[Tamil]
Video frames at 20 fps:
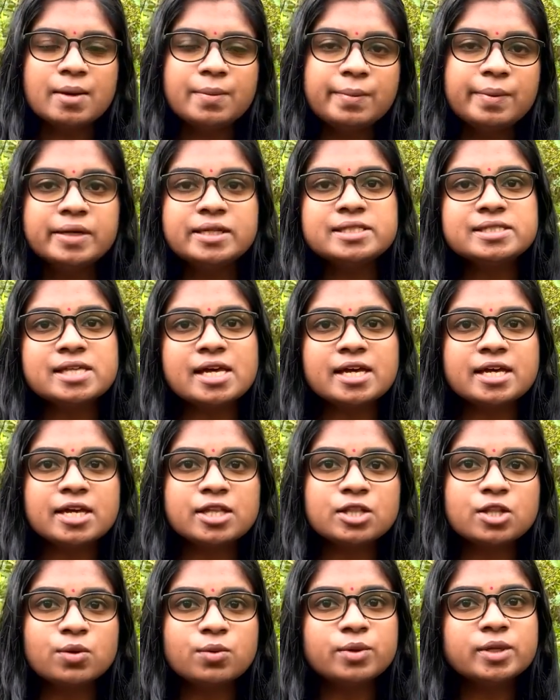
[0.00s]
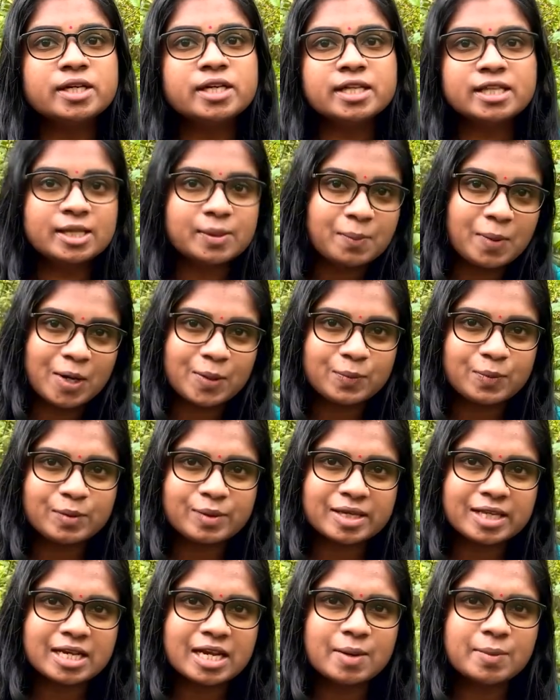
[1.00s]
பெருசாக எந்த ஒரு எதிர்பார்ப்பும்
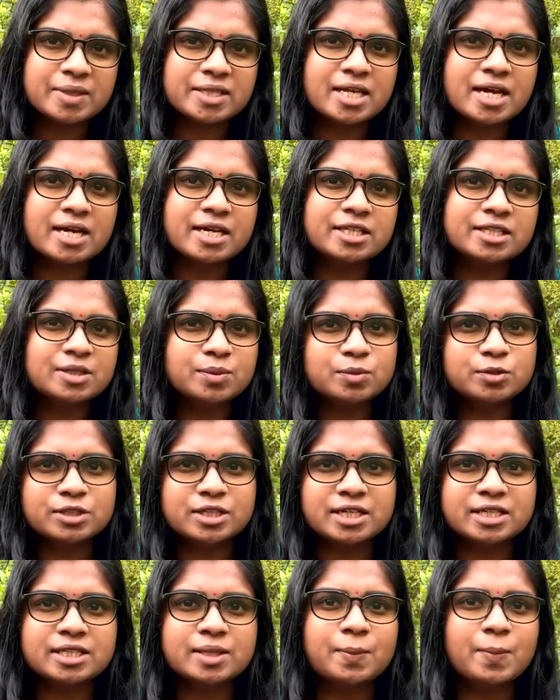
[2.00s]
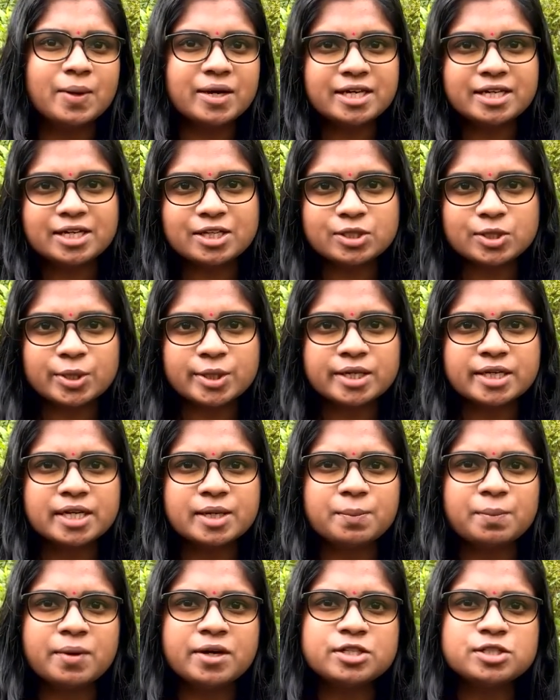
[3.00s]
இல்லாமல் தான் இந்த புத்தகத்தை படிக்க
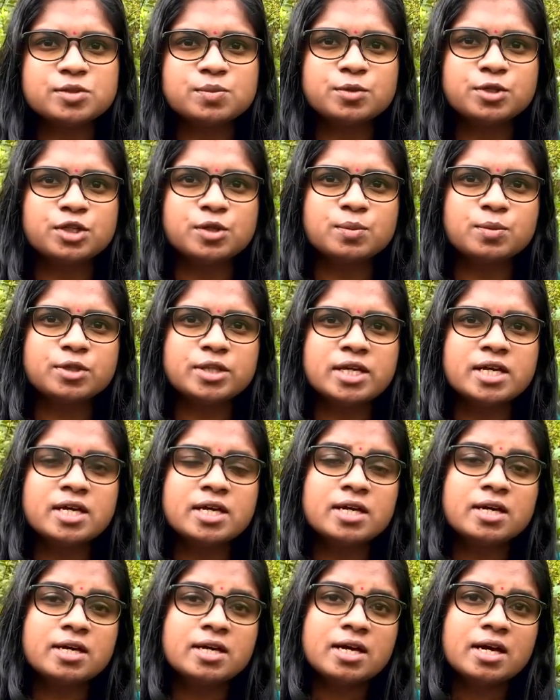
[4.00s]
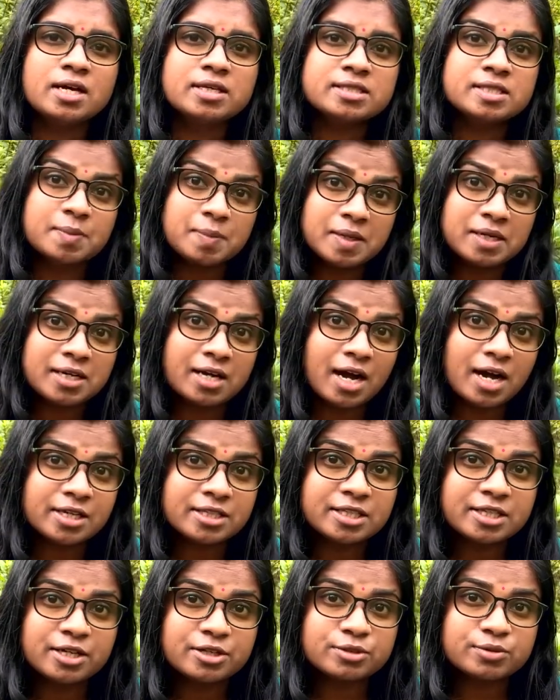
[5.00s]
தொடங்கினேன் படித்து முடிக்கும்போது சிபில்
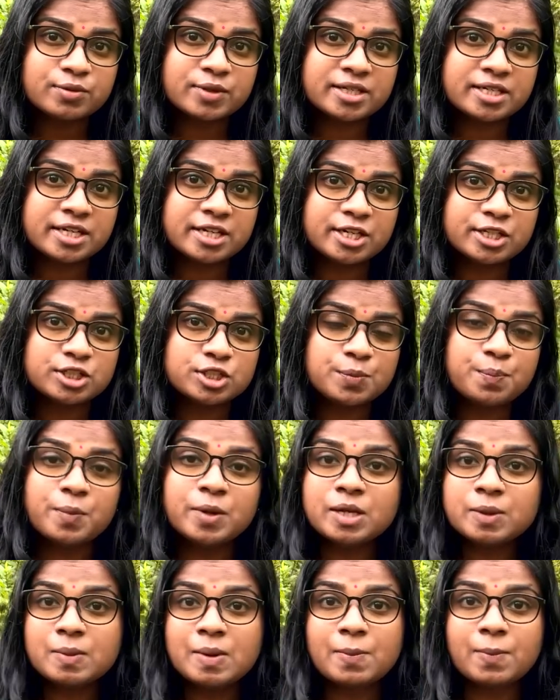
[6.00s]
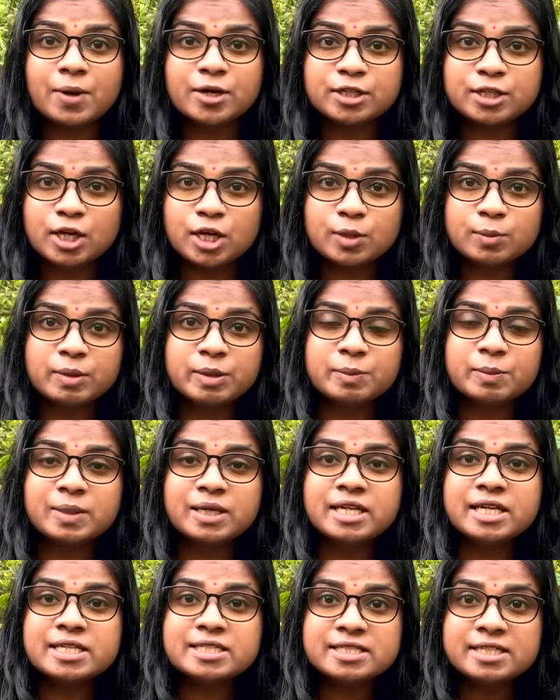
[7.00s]
கார்த்திகேசுவை நினைச்சு பெருமைப்பட்டாலுமே
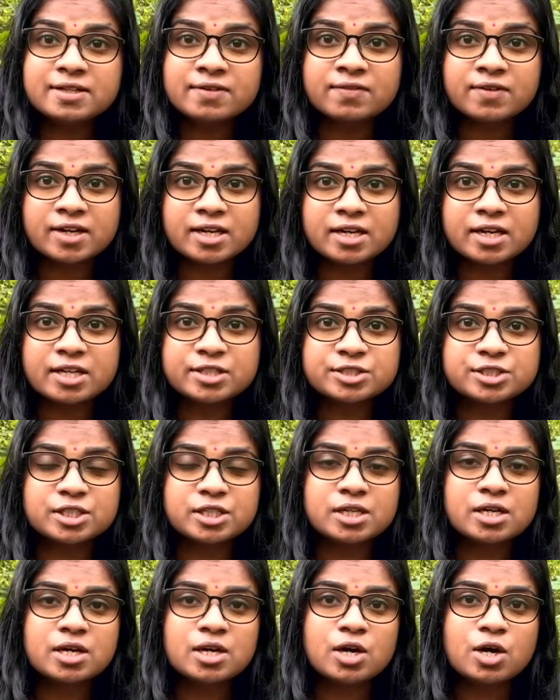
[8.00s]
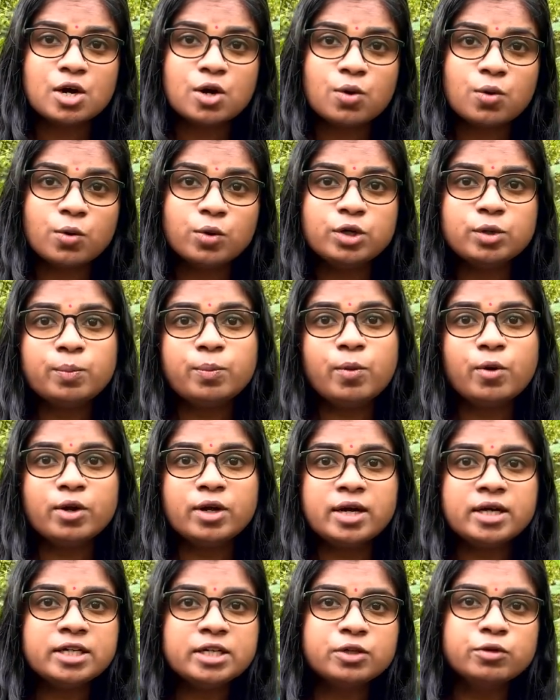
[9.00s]
மலேசிய வரலாற்றில் ஒரு
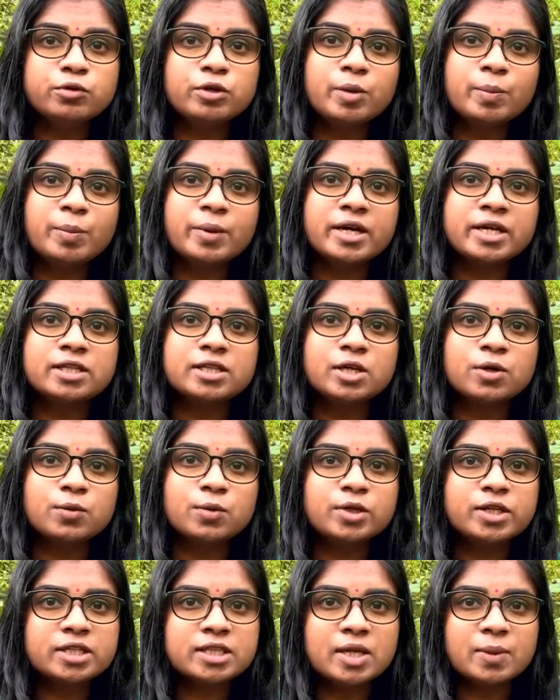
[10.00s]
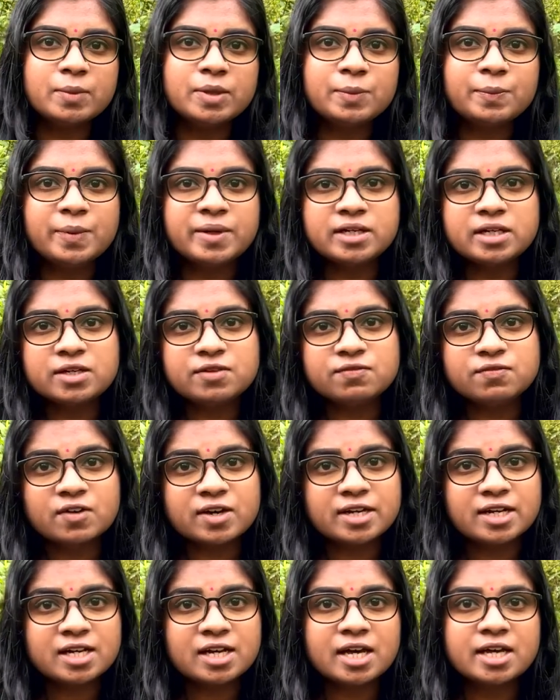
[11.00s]
போராட்ட குணம் படைத்த ஒரு தமிழ் பெண்ணின்
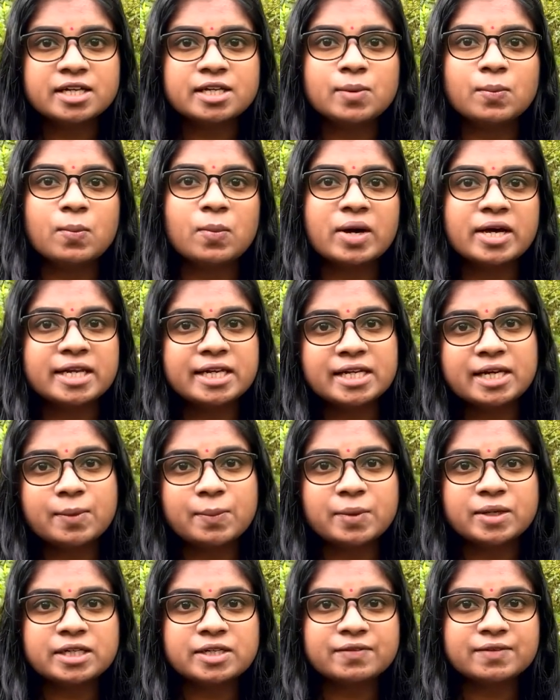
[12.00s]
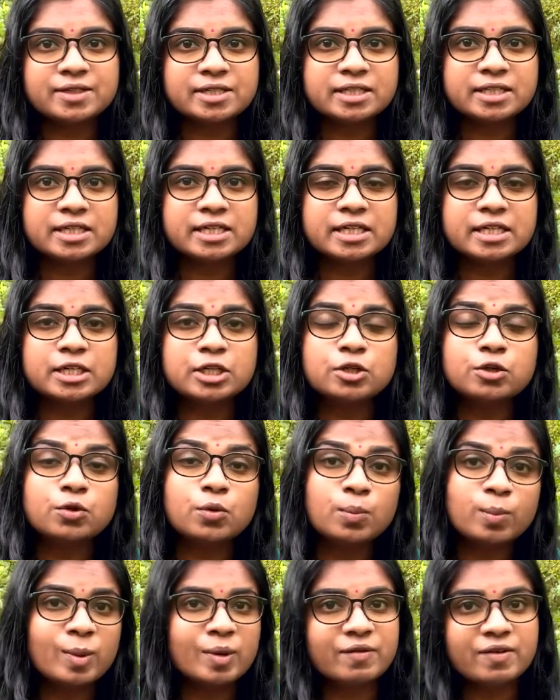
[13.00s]
வரலாறு மறைக்கப்பட்டு விட்டதை எண்ணி
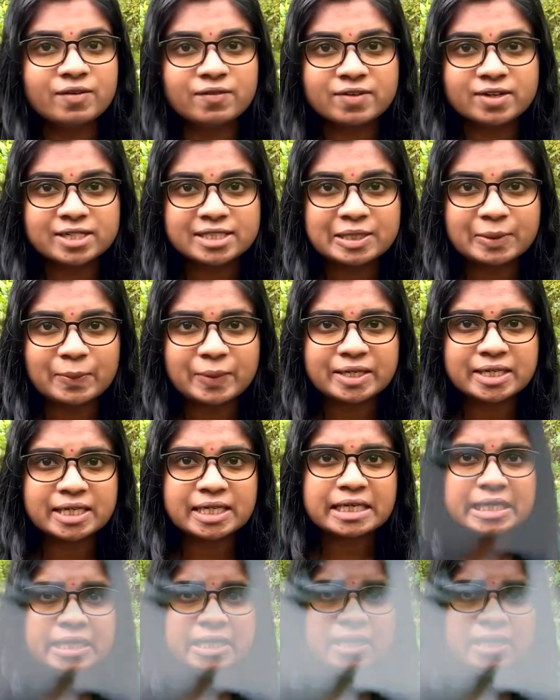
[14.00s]
ரொம்பவே வருத்தப்பட்டேன்